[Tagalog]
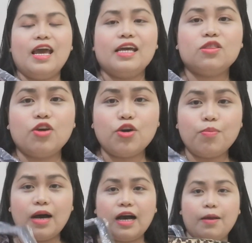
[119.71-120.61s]
Ito
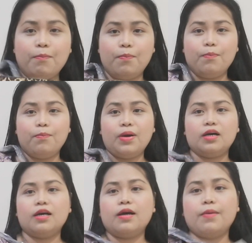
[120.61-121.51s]
yung mga
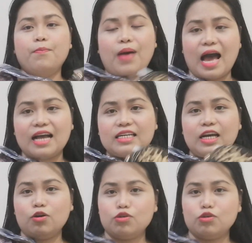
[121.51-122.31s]
mga bag na